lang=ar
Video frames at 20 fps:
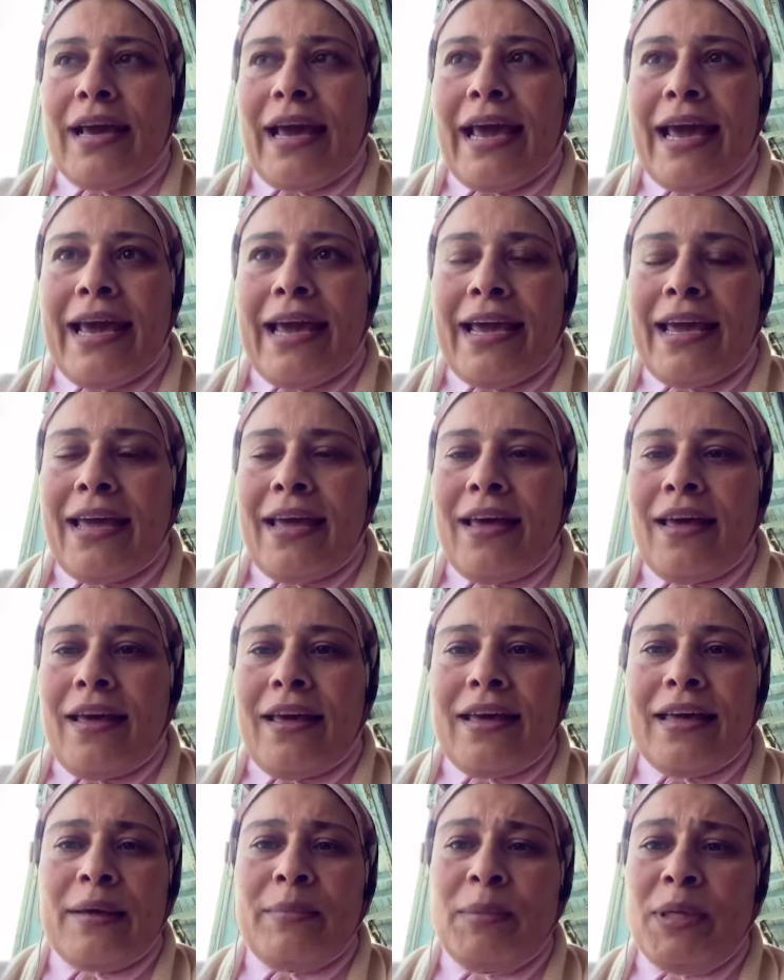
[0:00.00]
حاجة
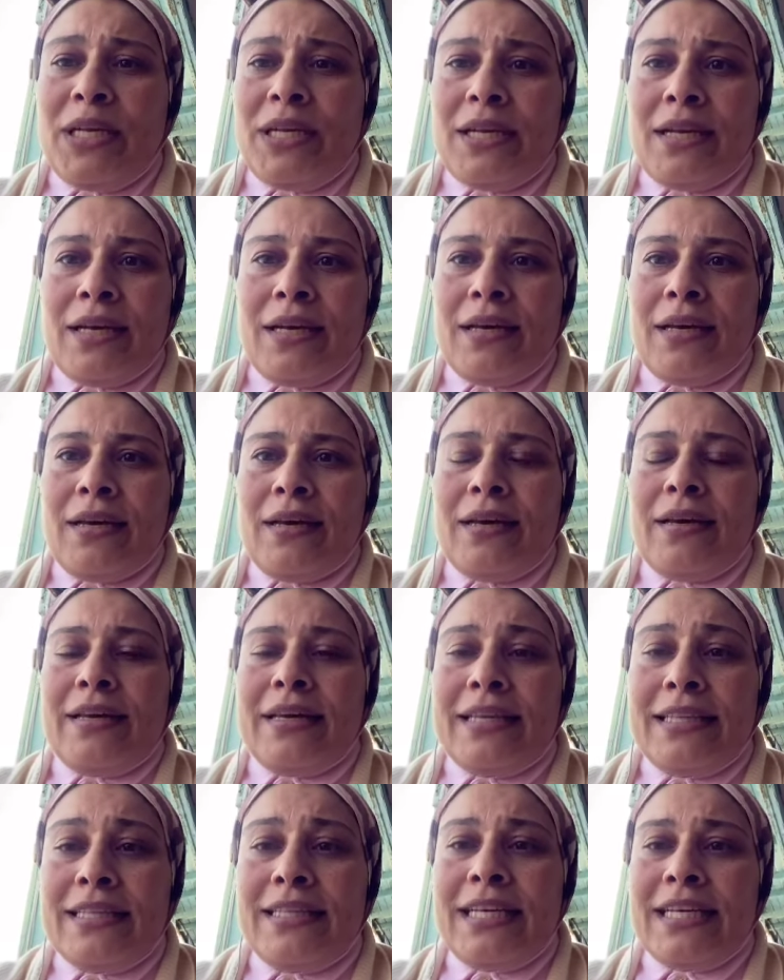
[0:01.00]
جميلة
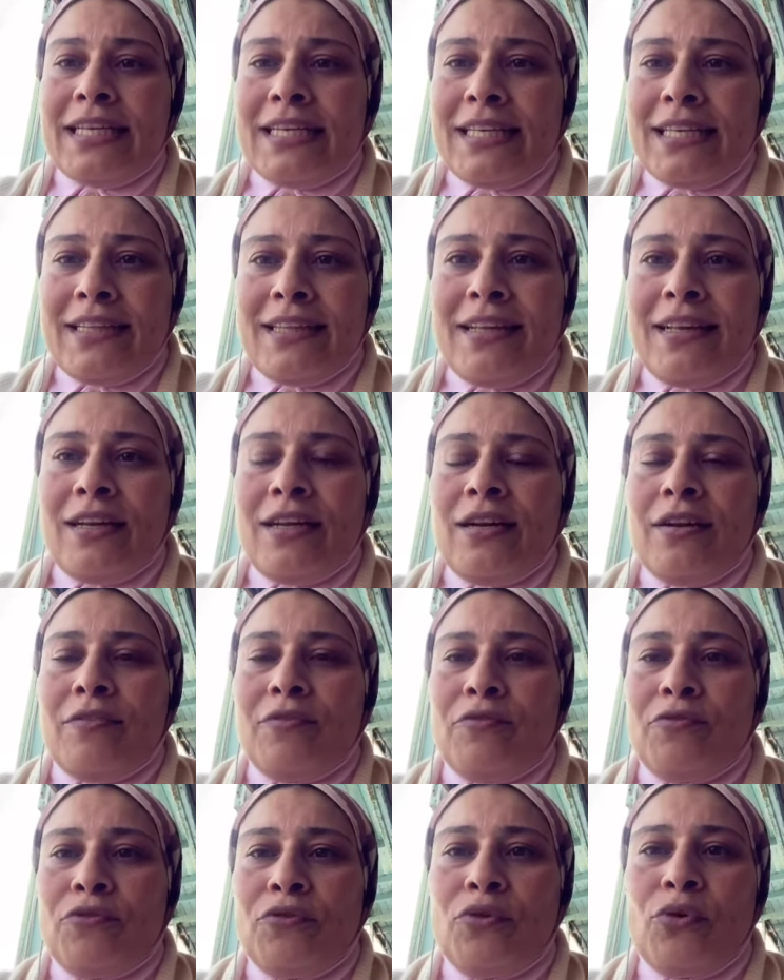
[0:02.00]
جدا جدا
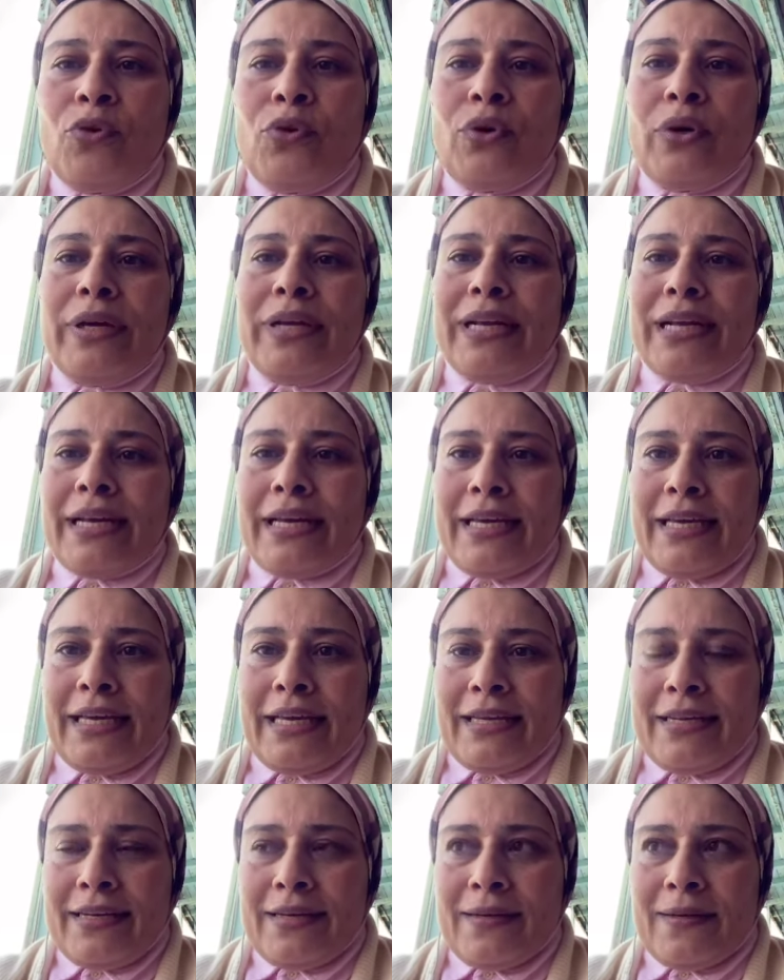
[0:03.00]
فوق الخيال